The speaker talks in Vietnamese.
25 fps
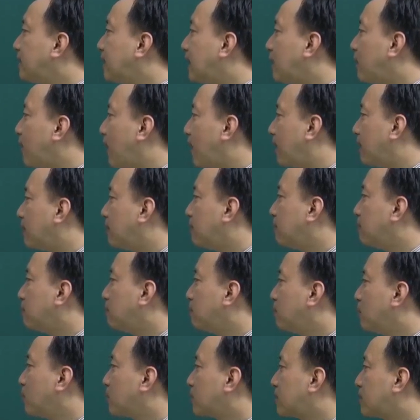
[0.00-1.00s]
giai đoạn
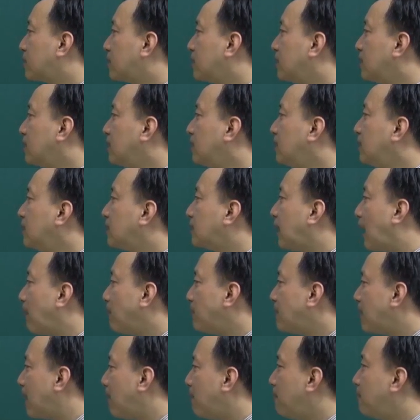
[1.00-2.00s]

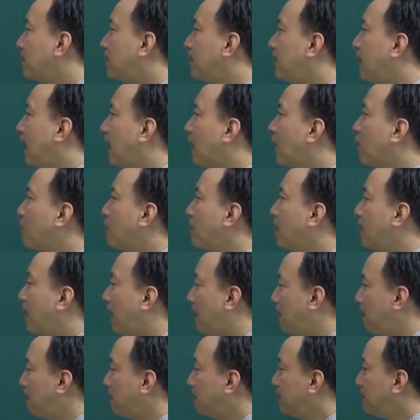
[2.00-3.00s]
1800 đến
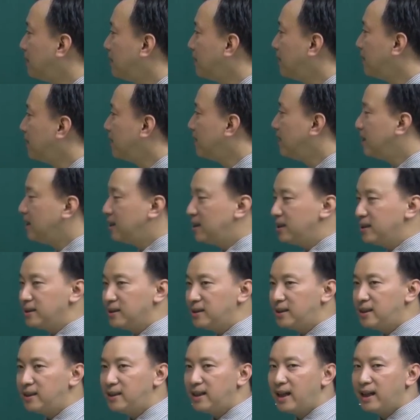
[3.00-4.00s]
2015.
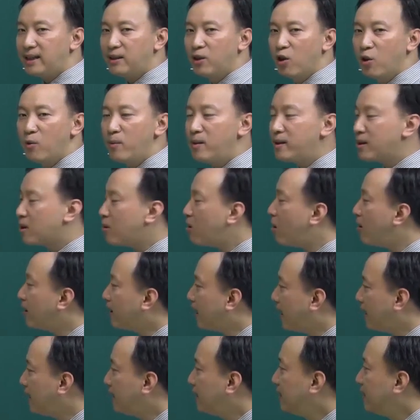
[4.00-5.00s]
Thì để đối với câu hỏi
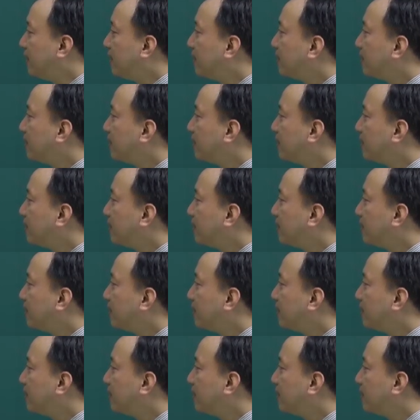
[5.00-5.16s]
này